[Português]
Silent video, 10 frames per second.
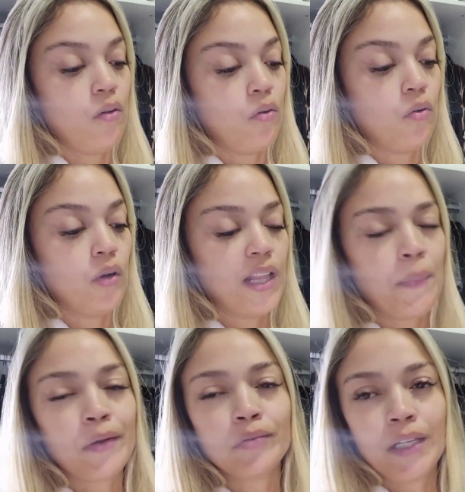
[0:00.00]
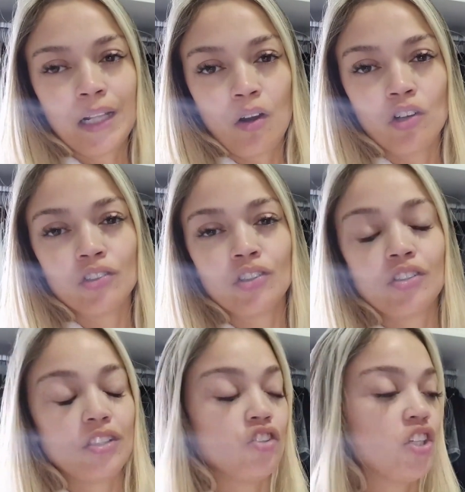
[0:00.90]
Eu ainda perguntei na loja
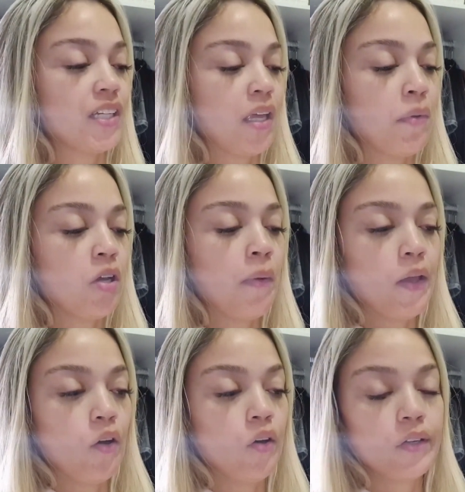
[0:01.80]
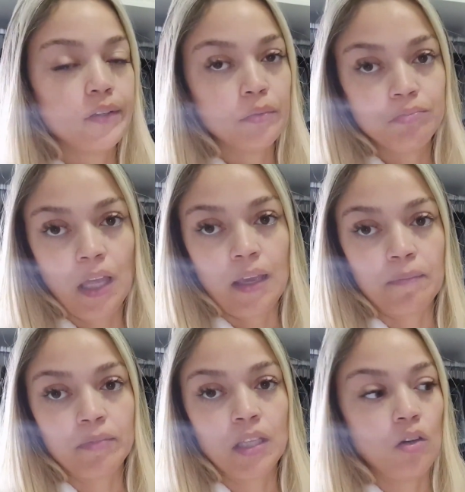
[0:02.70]
se tinha tamanho maior, não tem.
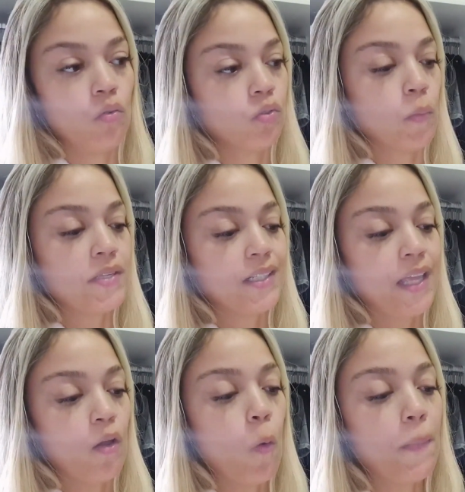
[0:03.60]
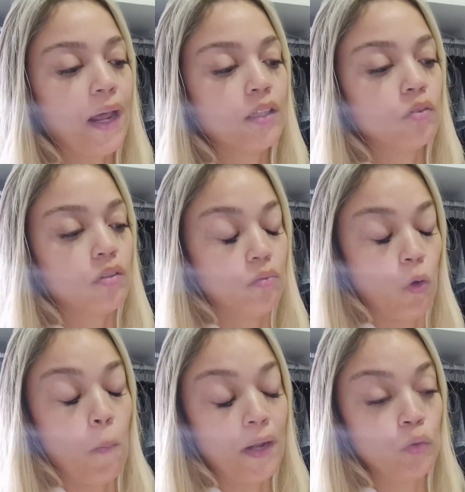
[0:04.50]
Então, tô pensando até em comprar, em
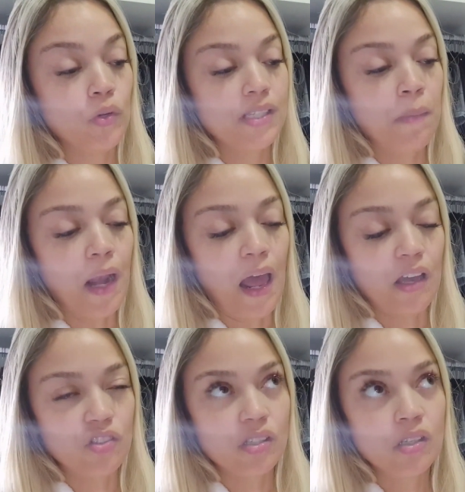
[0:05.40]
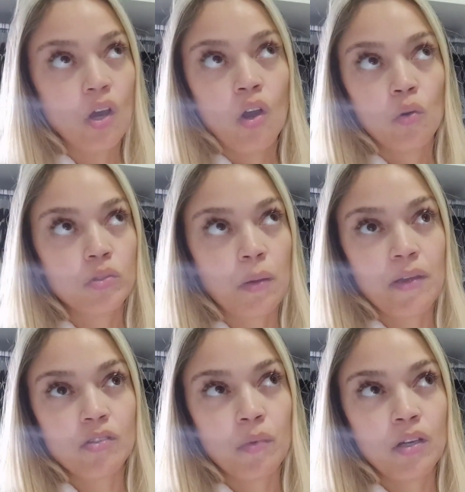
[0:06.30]
comprar duas embalagens, custa
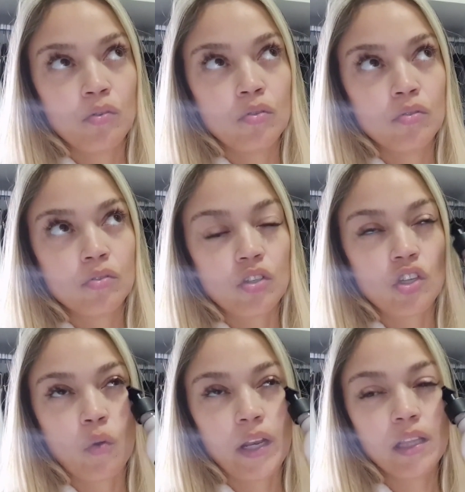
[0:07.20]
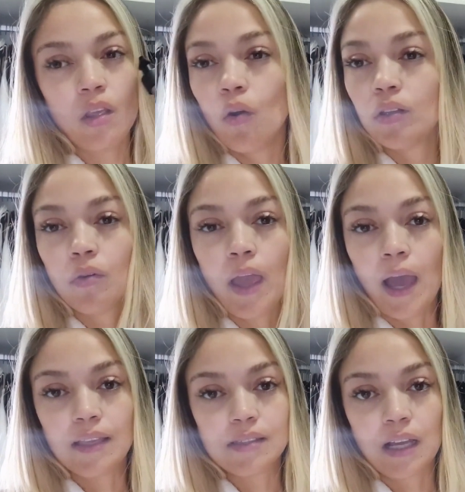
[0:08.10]
mais ou menos, acho que 48
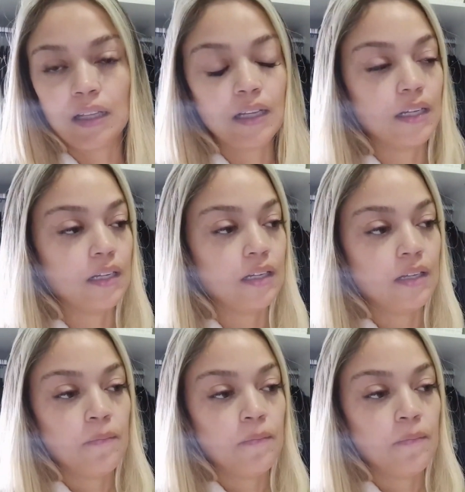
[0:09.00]
reais cada,